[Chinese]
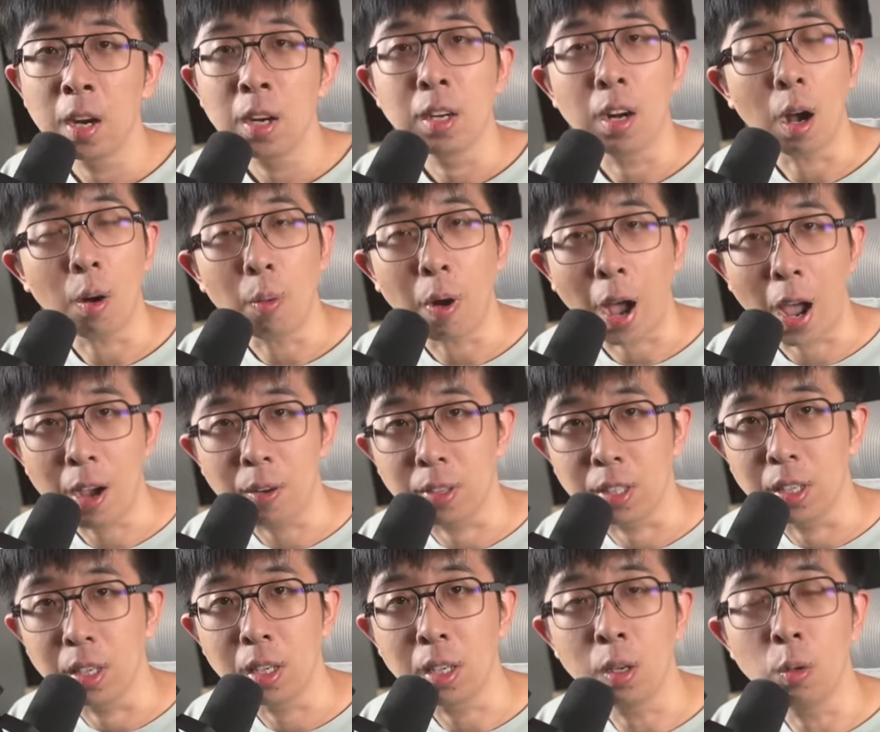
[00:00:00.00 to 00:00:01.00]
然后我还有
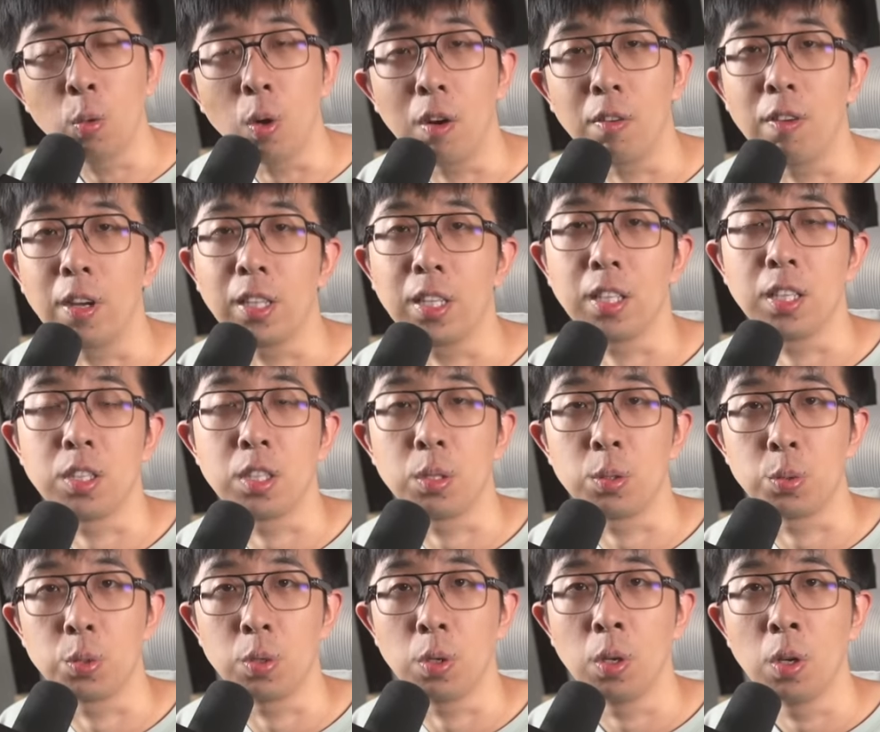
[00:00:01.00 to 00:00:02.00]
一个更广泛的一个证
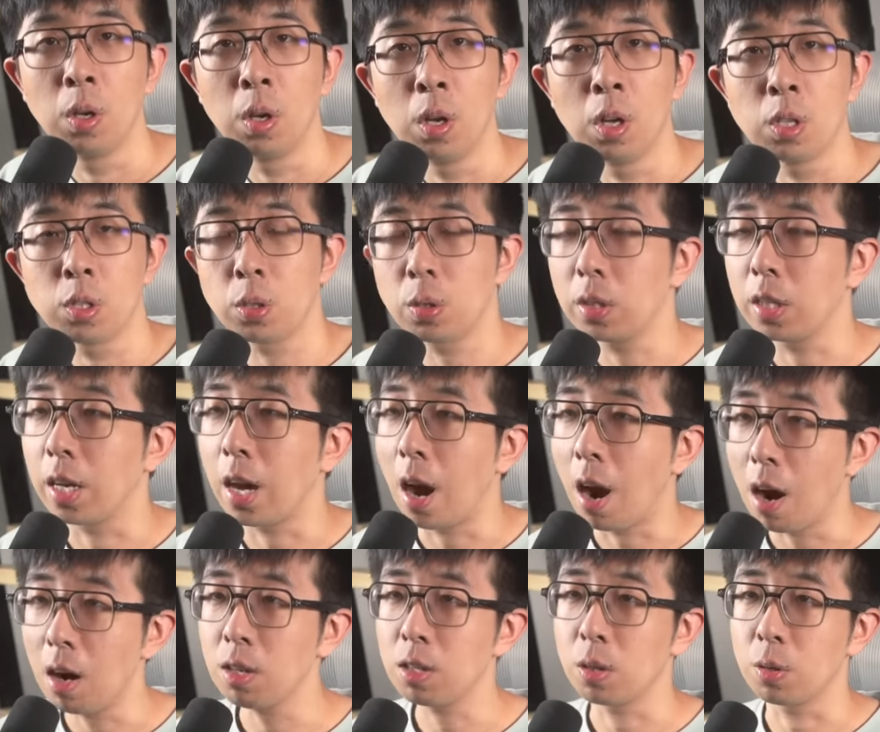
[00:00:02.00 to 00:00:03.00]
据。就是你看，
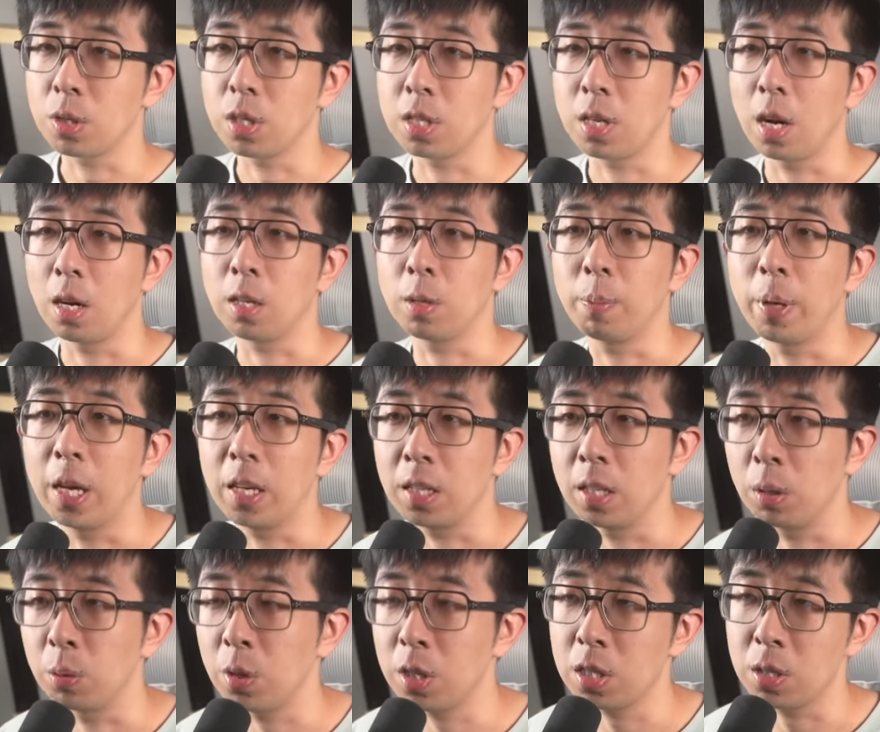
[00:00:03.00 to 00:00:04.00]
二手市场里面
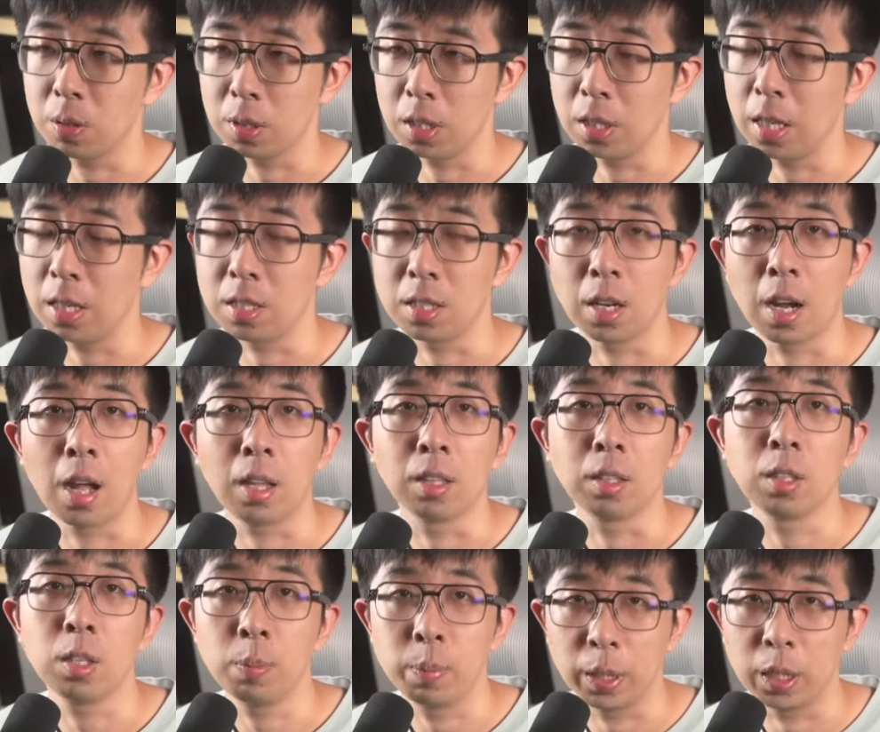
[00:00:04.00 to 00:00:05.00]
也对手机电池看得
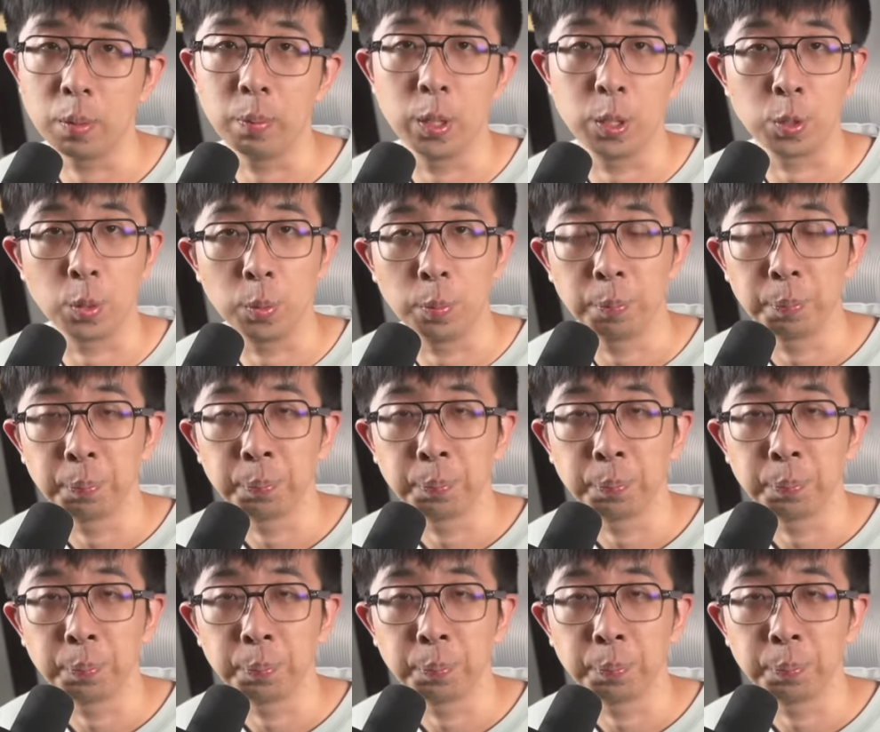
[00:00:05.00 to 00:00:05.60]
特别特别重。